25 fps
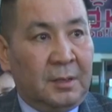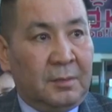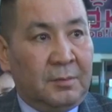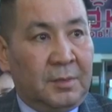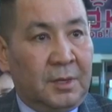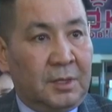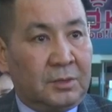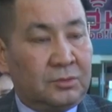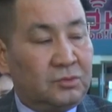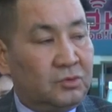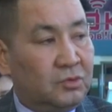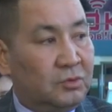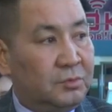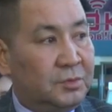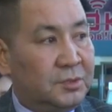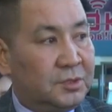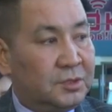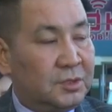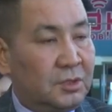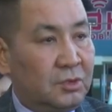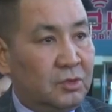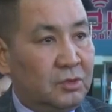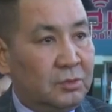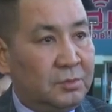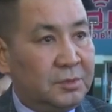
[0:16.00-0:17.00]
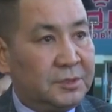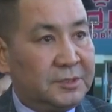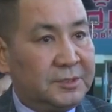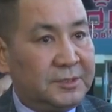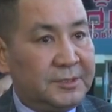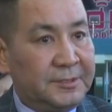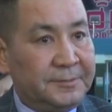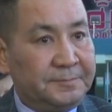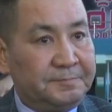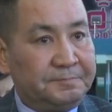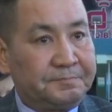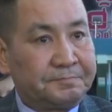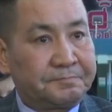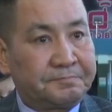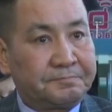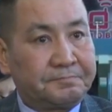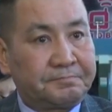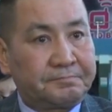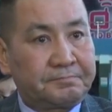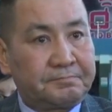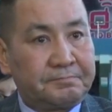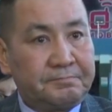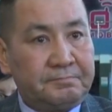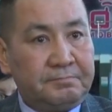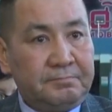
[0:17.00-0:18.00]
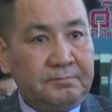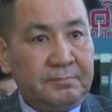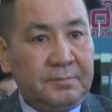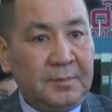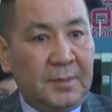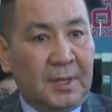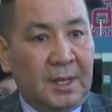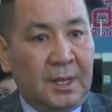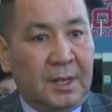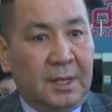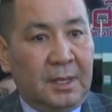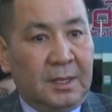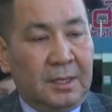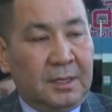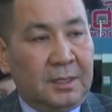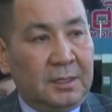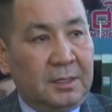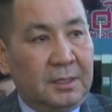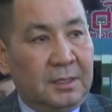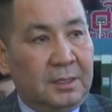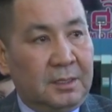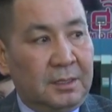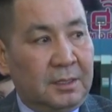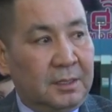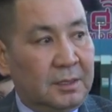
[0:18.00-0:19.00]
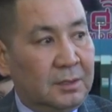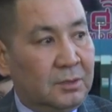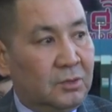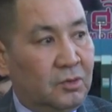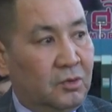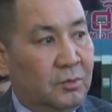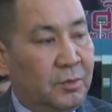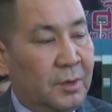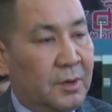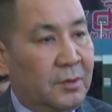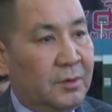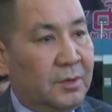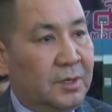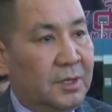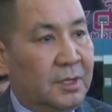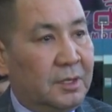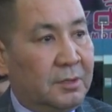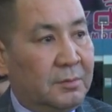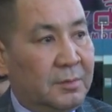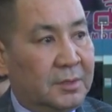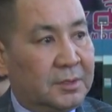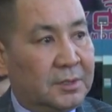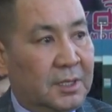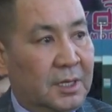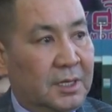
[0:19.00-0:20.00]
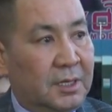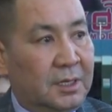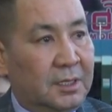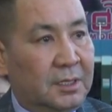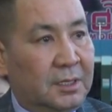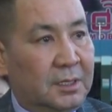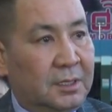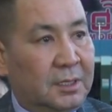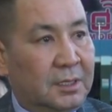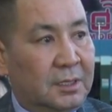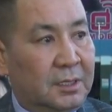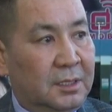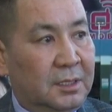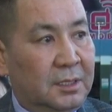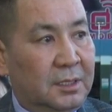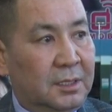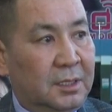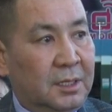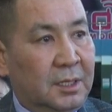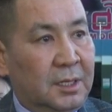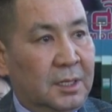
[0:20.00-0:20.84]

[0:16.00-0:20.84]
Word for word: по Актюбинской области и управлением, э,